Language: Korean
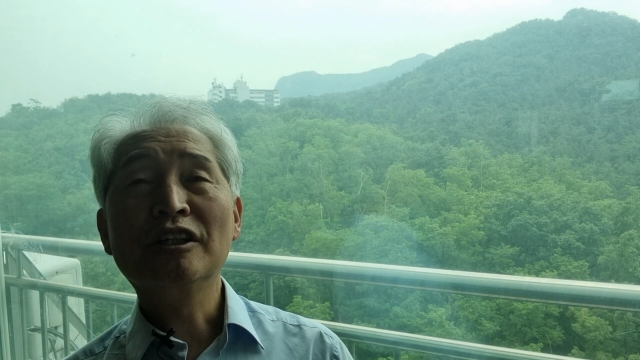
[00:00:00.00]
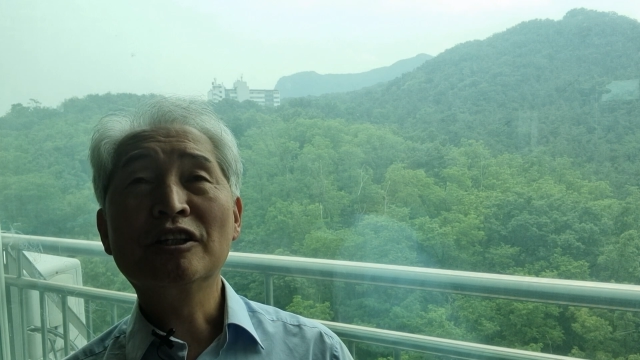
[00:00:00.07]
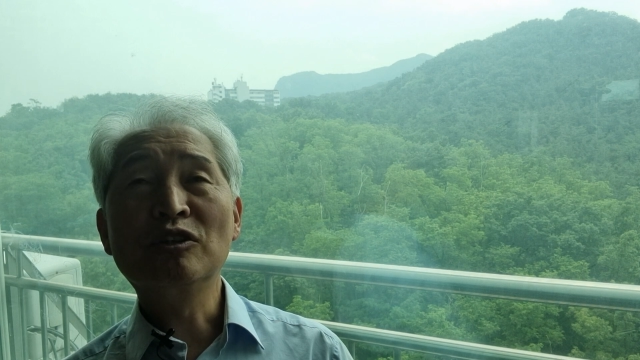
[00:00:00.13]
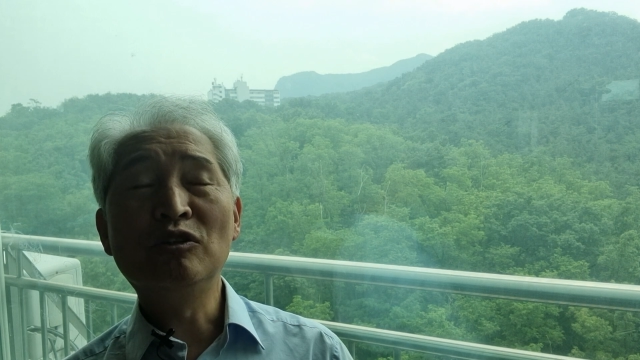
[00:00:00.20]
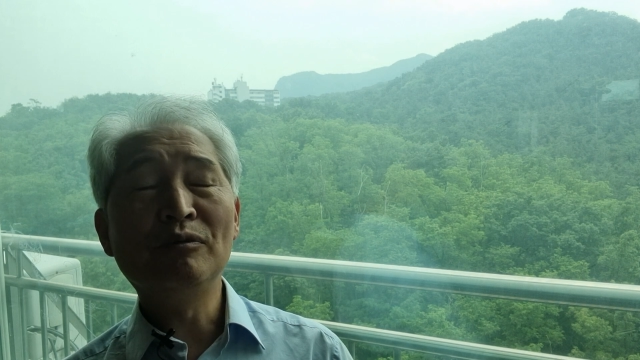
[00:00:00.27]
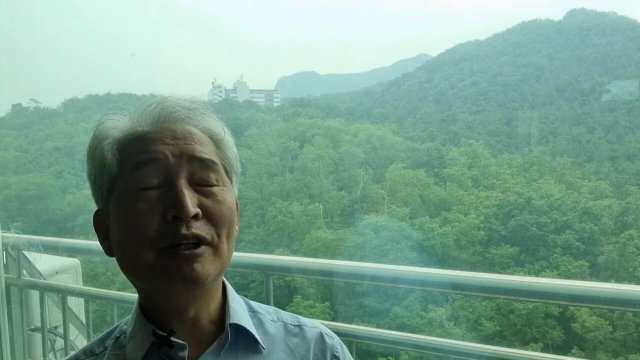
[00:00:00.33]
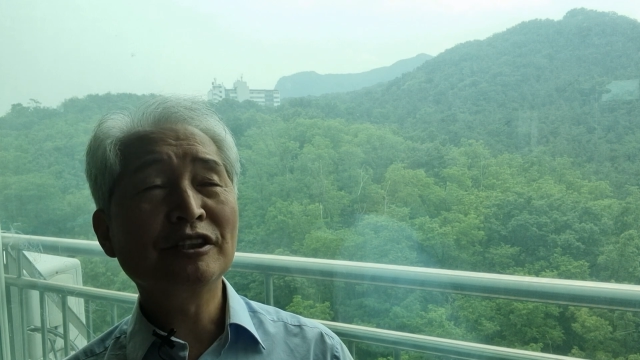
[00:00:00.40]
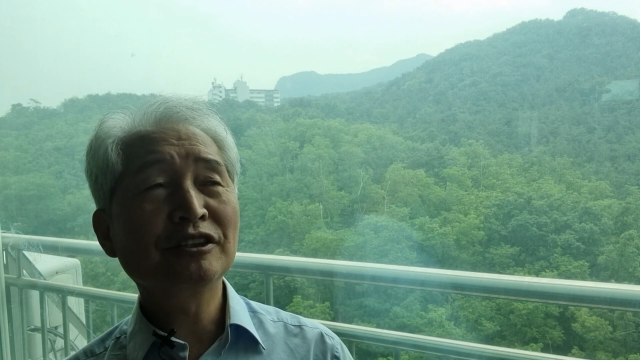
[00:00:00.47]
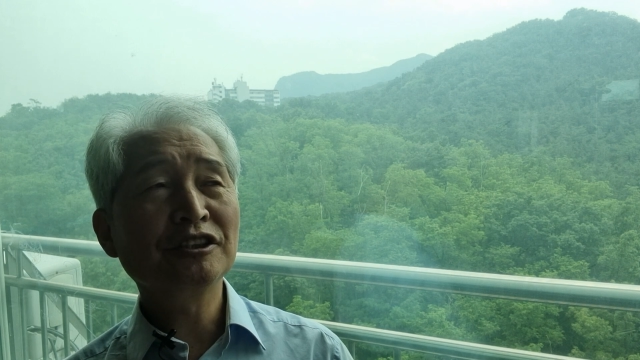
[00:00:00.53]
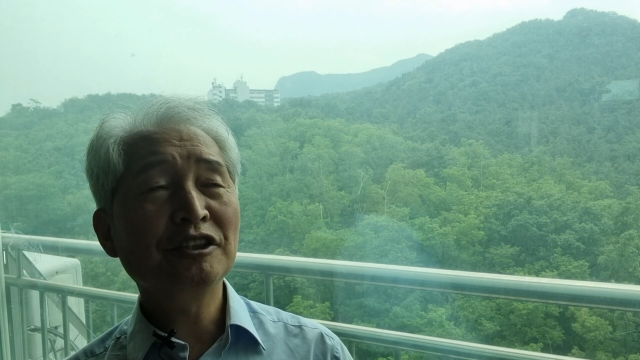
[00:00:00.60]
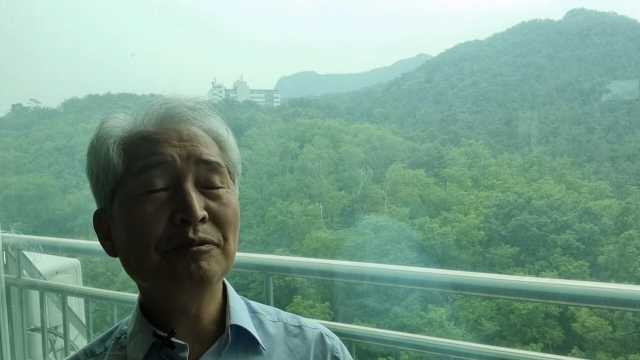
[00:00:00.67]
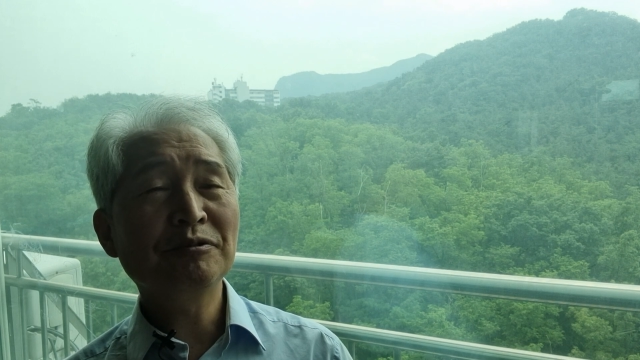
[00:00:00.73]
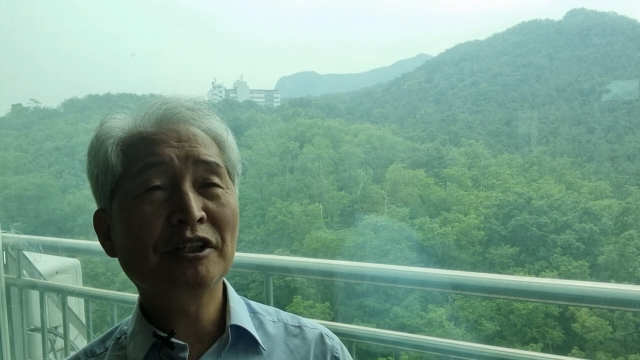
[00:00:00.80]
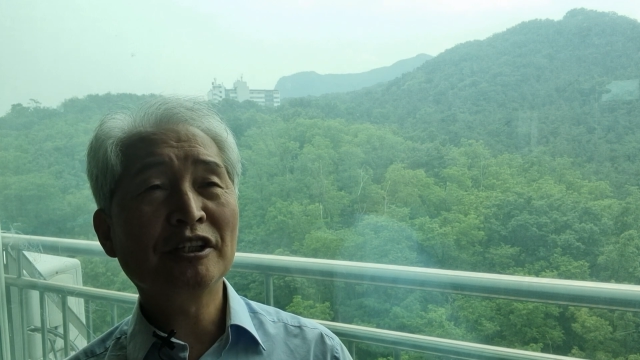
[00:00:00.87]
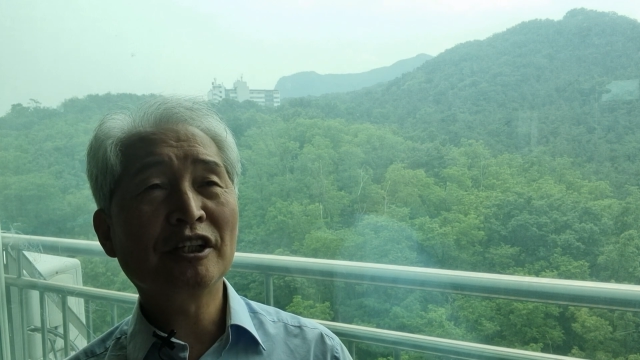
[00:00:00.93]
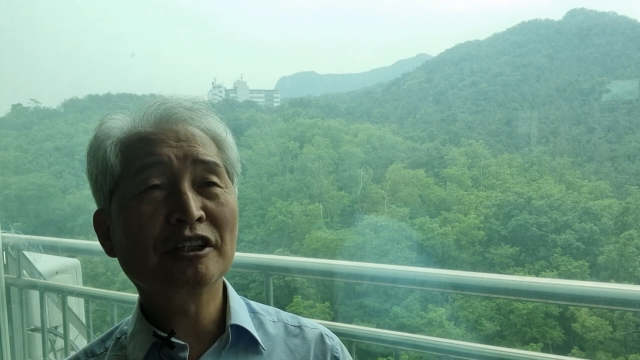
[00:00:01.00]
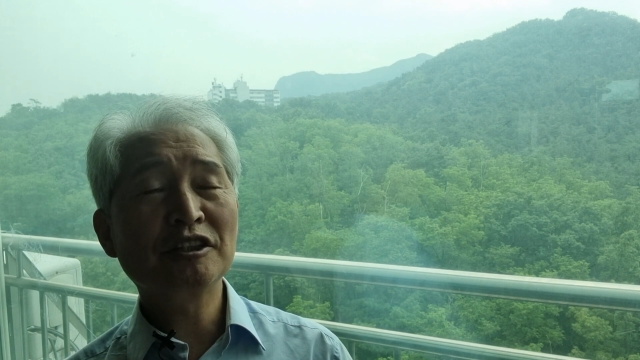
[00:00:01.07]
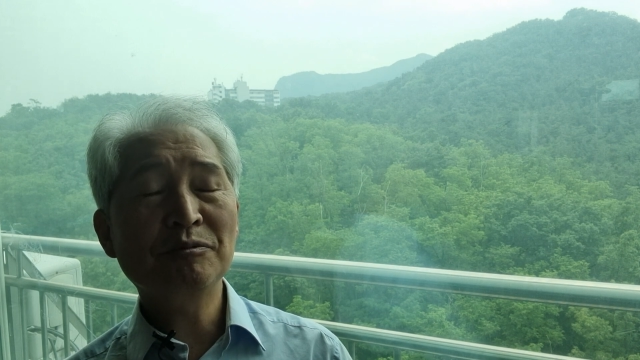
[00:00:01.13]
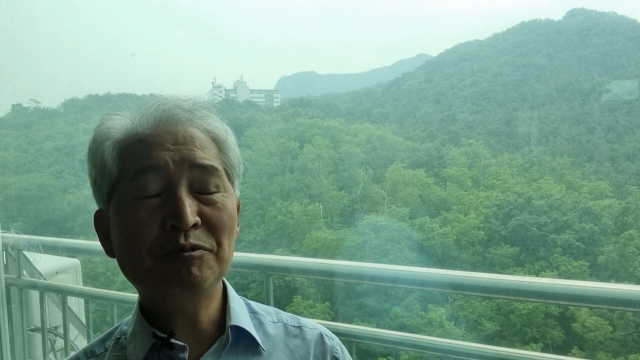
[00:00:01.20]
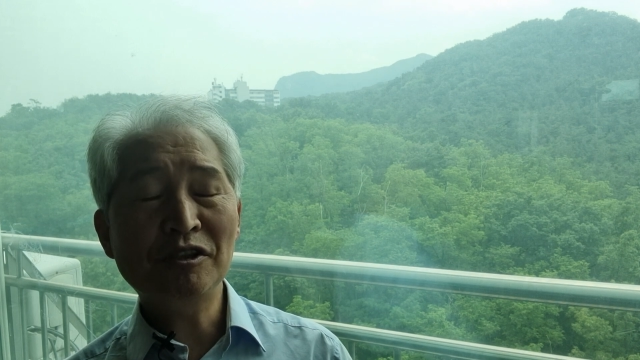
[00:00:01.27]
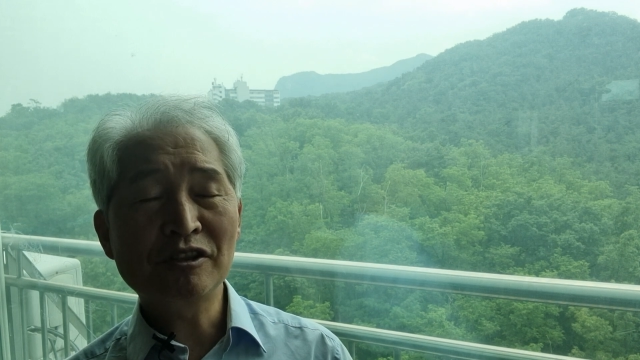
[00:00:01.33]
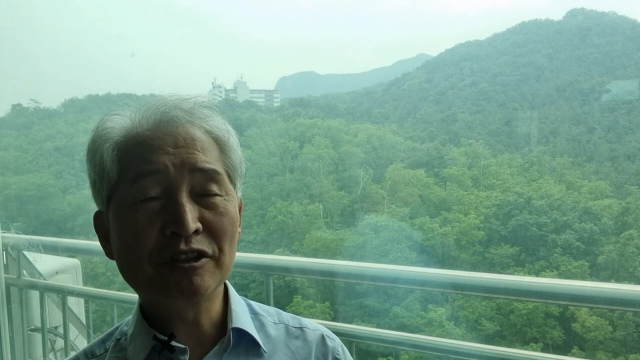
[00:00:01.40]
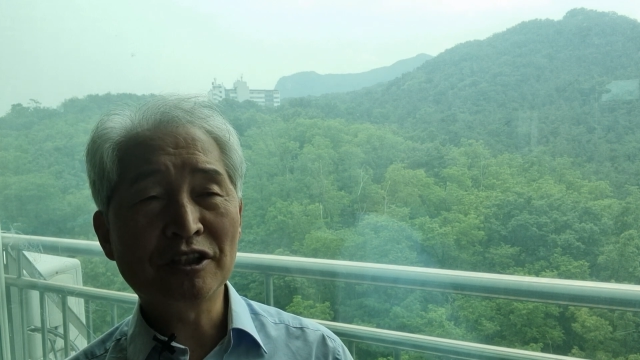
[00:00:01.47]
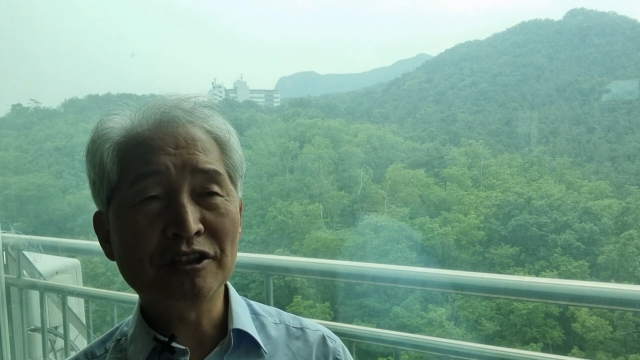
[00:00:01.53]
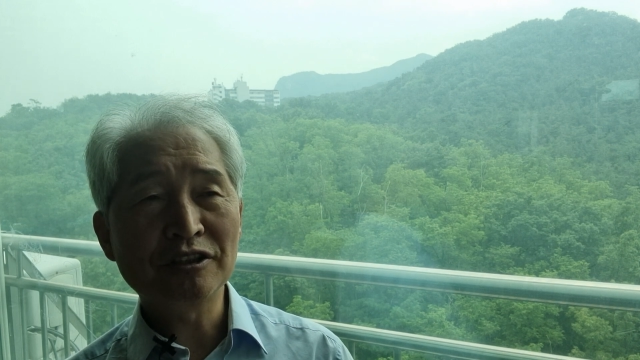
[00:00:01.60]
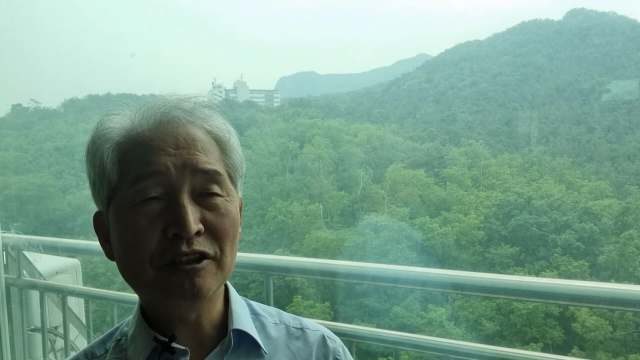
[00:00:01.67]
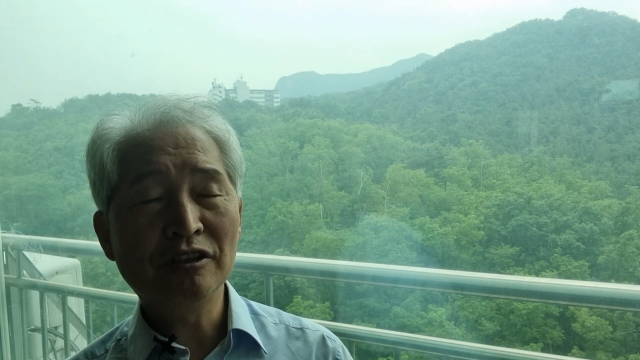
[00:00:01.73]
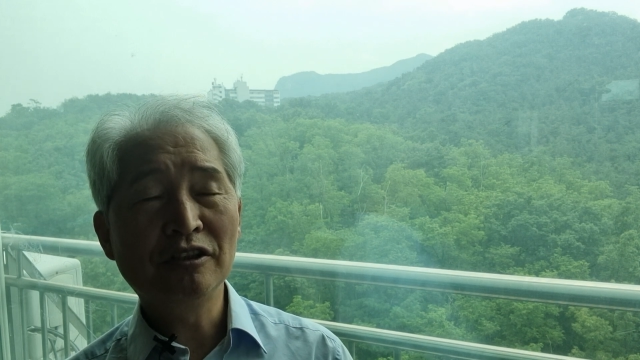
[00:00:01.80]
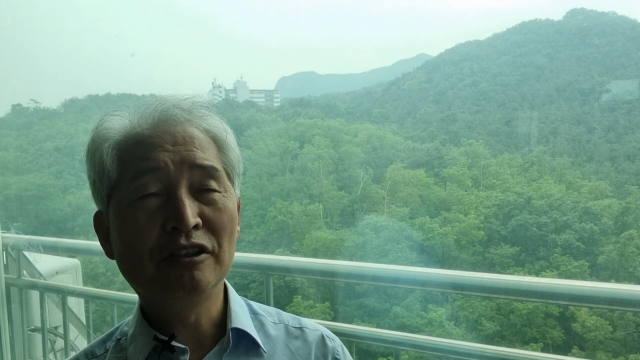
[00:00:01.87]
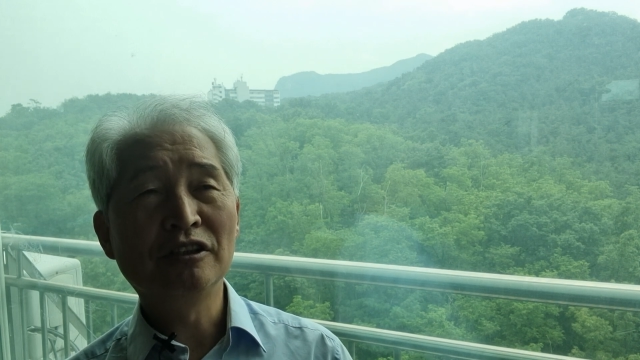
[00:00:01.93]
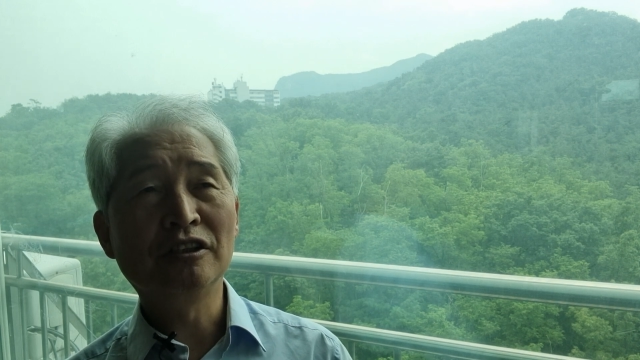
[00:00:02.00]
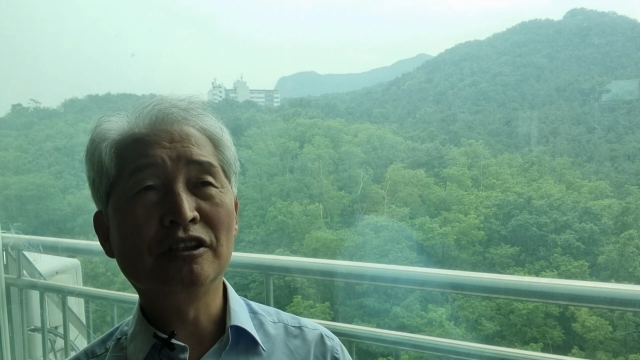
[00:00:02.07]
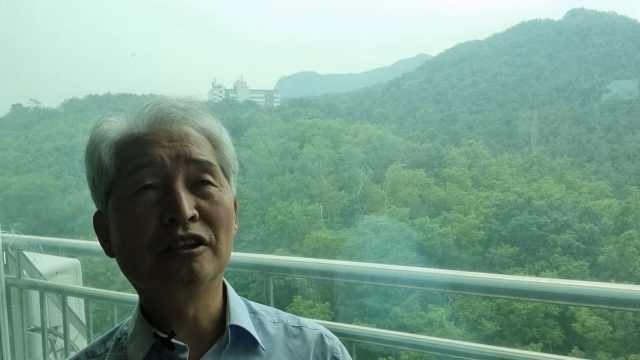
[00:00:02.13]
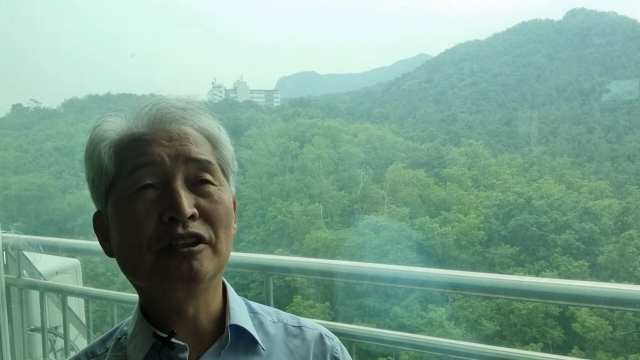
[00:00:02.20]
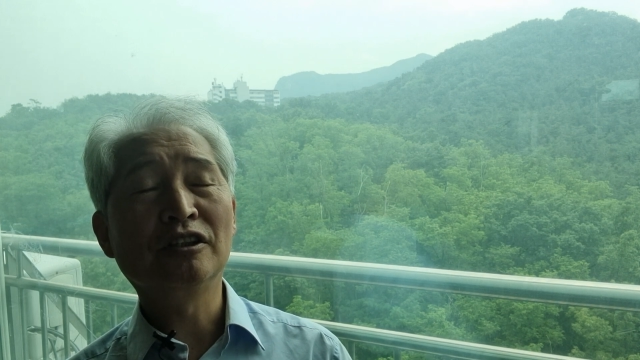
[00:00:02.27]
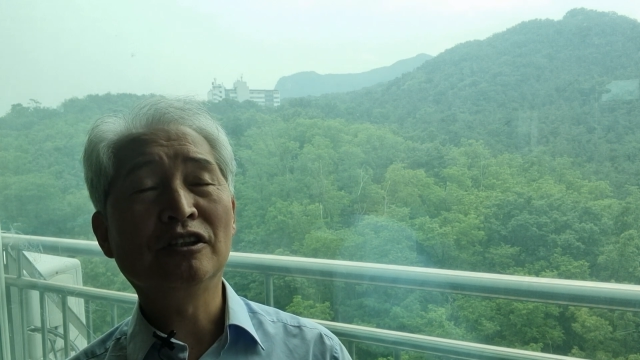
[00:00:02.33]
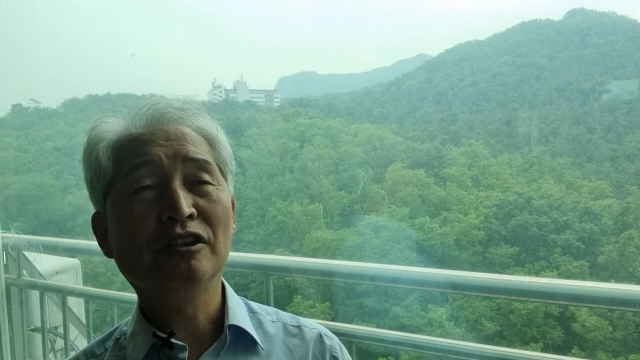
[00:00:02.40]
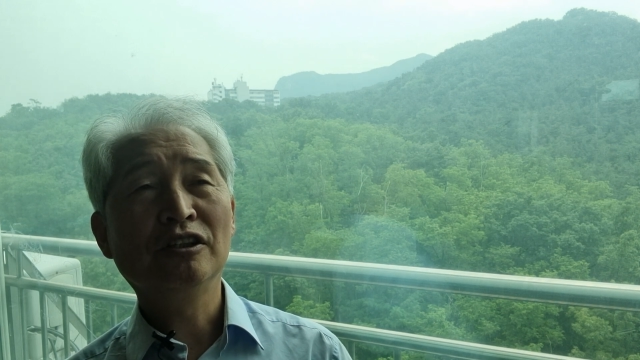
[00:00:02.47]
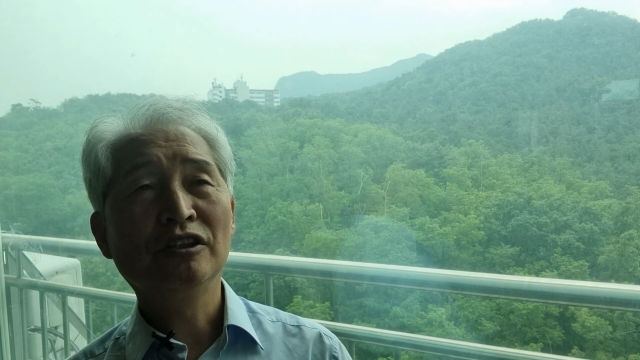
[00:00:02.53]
로마서 14장 17절에서 어,